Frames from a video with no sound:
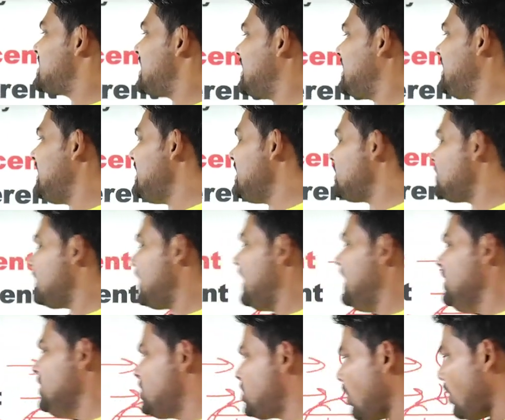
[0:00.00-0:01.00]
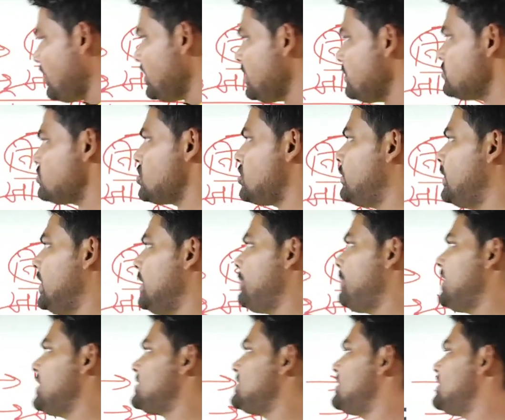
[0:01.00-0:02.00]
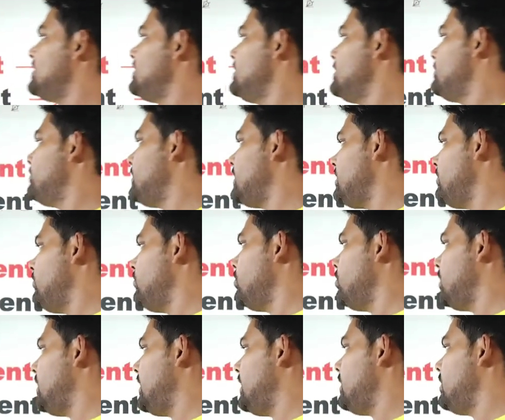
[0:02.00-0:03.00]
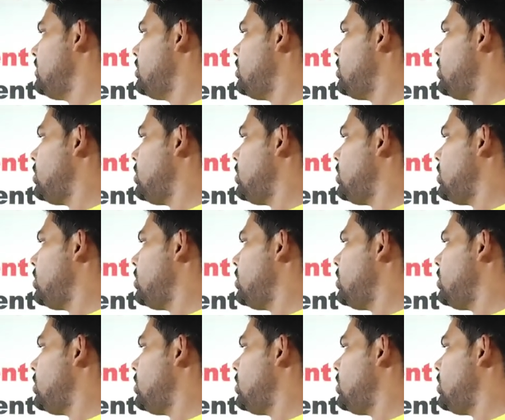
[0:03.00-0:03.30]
सटीक एंटोनियम जो हमारे पास है भाई वो है